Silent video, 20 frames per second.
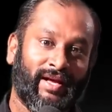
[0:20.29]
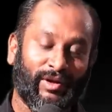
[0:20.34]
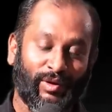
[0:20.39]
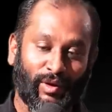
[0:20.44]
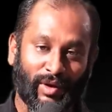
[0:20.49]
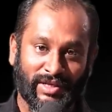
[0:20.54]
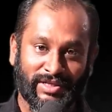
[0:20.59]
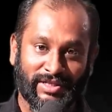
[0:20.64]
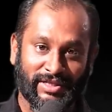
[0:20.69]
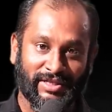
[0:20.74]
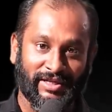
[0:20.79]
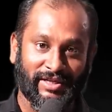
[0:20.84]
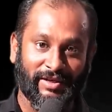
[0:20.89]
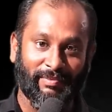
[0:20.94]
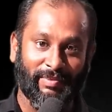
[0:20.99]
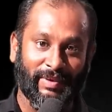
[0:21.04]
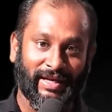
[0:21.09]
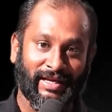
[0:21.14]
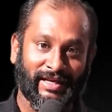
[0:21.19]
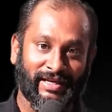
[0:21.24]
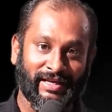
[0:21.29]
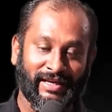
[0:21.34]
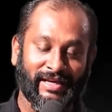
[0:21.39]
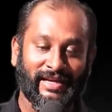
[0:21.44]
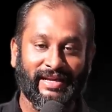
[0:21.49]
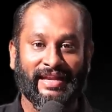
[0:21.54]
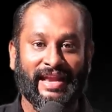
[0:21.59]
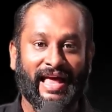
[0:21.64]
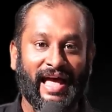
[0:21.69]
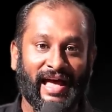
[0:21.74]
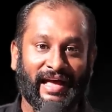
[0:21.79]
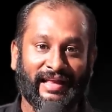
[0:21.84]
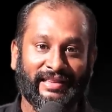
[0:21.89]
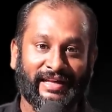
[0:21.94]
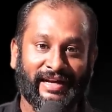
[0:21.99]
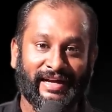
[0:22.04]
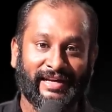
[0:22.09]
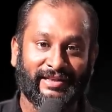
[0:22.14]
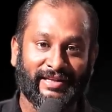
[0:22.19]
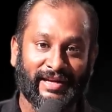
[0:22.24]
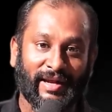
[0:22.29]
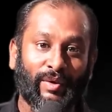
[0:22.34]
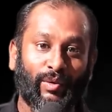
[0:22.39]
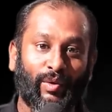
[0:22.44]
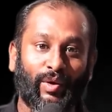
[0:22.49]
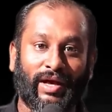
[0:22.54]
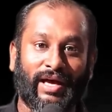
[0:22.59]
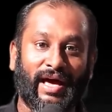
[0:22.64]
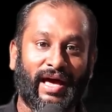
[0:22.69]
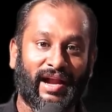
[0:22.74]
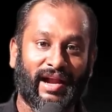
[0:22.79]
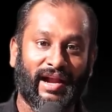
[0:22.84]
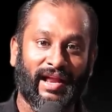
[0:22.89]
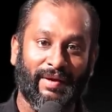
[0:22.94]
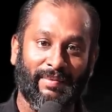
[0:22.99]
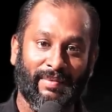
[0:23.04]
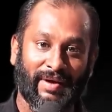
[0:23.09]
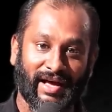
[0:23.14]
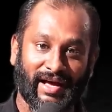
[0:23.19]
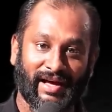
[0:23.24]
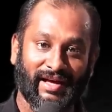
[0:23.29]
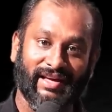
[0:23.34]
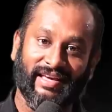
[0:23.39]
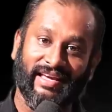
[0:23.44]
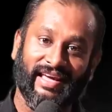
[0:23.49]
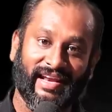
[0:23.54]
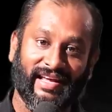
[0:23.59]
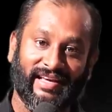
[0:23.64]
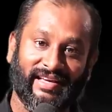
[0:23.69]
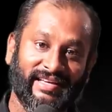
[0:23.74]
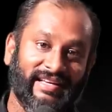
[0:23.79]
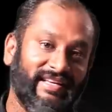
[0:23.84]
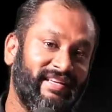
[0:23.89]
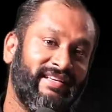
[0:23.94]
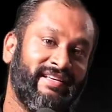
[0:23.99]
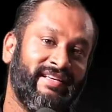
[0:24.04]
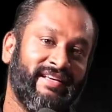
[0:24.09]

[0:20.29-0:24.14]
நுழைஞ்சதுக்கு பிறகு நான் அந்த இடத்துல உட்காரலாமா எனக்கு